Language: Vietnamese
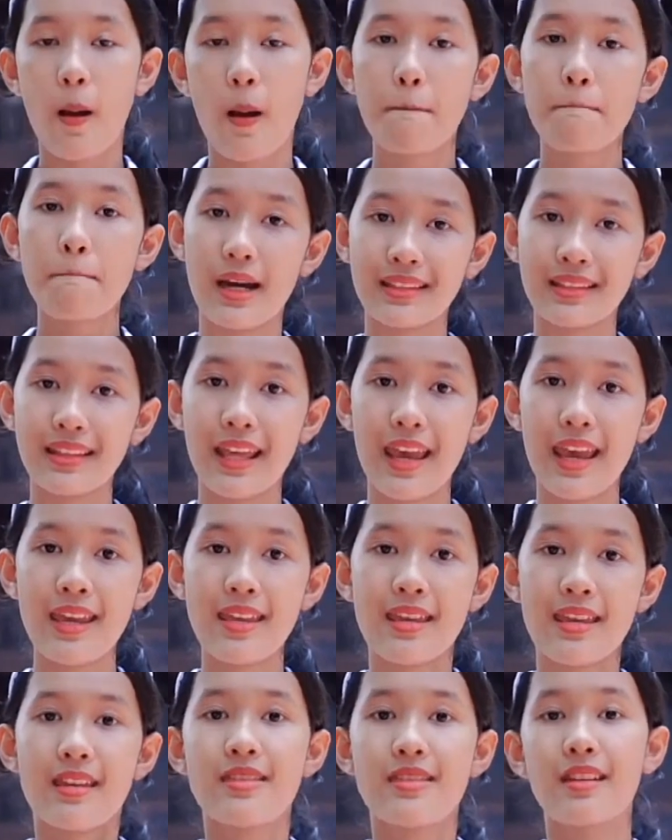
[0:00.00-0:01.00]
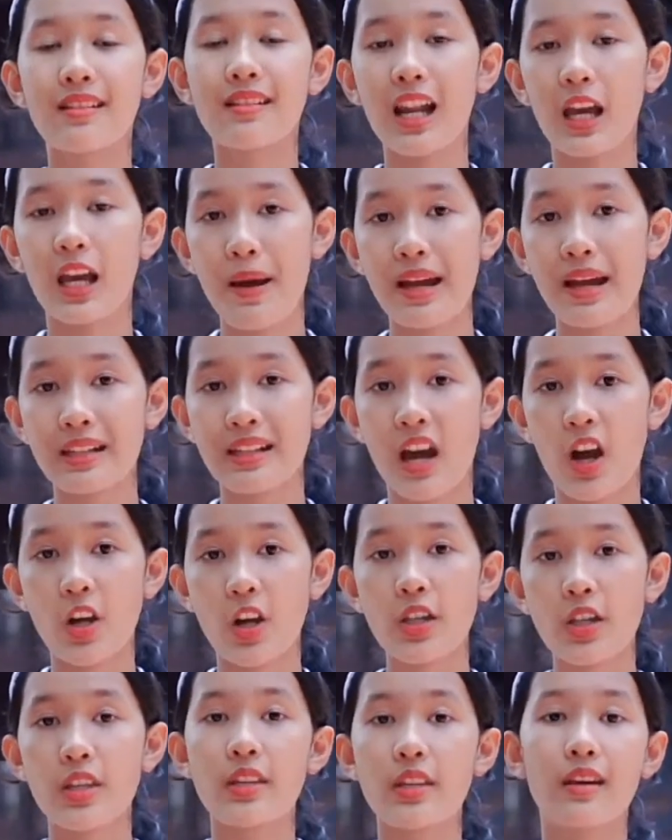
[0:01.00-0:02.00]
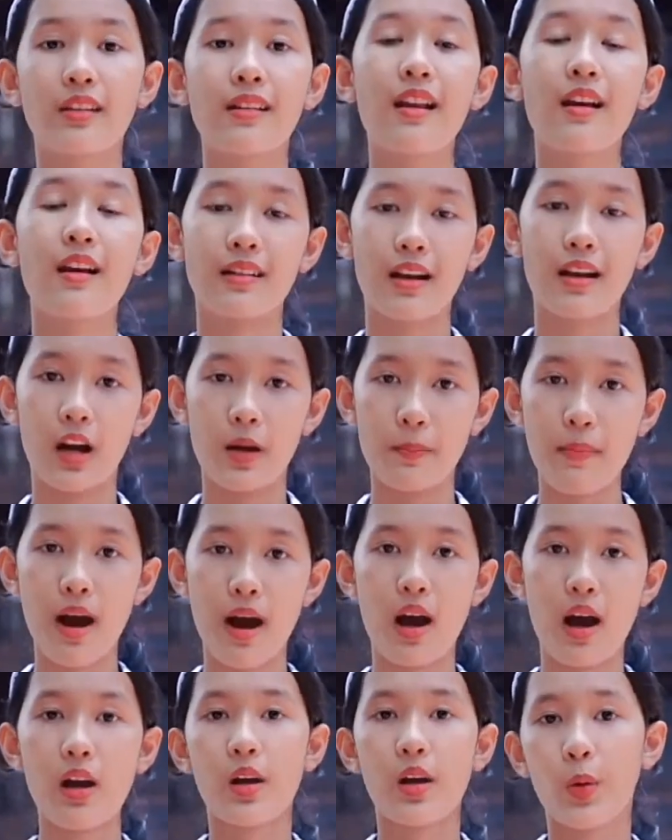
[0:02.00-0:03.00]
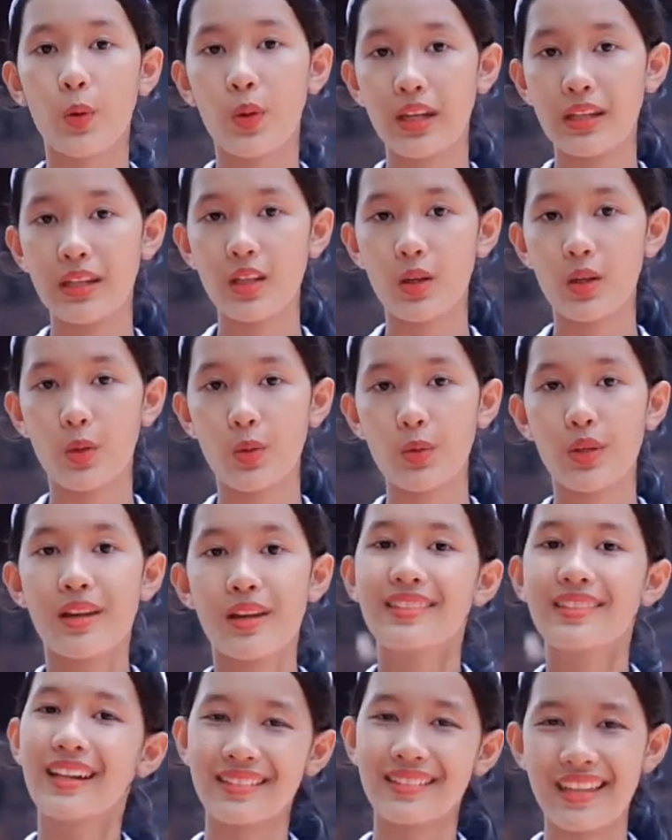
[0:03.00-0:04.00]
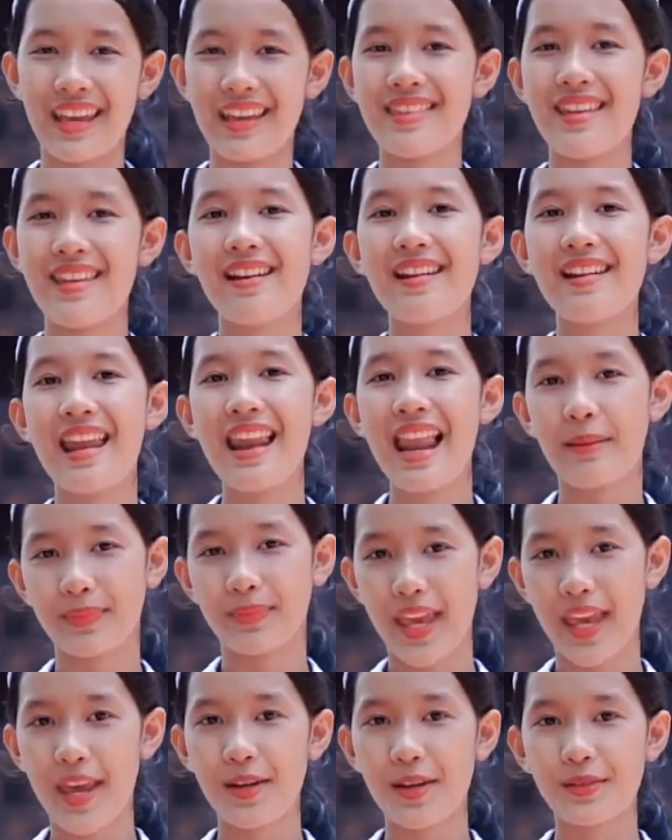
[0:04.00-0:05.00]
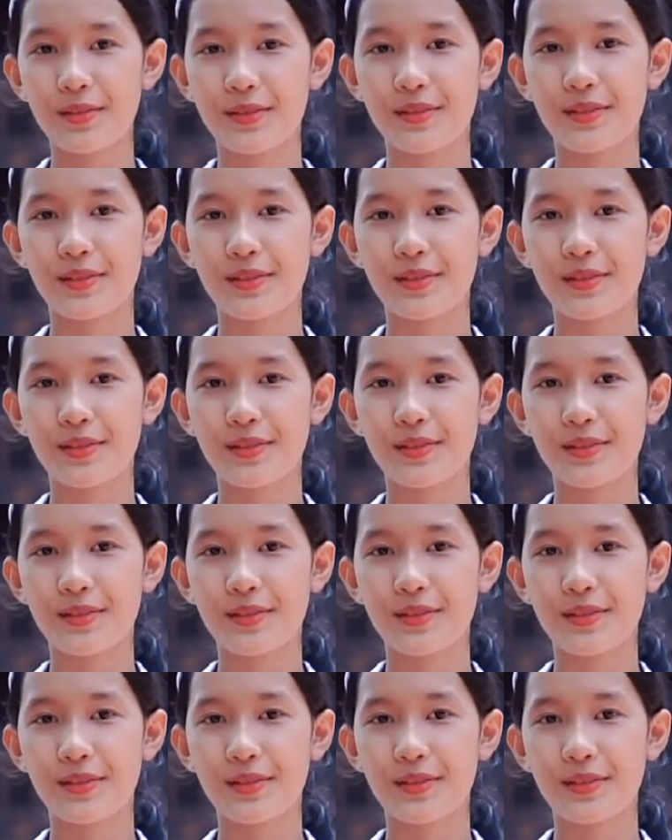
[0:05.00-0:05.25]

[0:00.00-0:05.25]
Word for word: Bởi thế, những lời bác nói như những lời gợi mở, khuyên nhủ thật dễ nhớ để làm theo.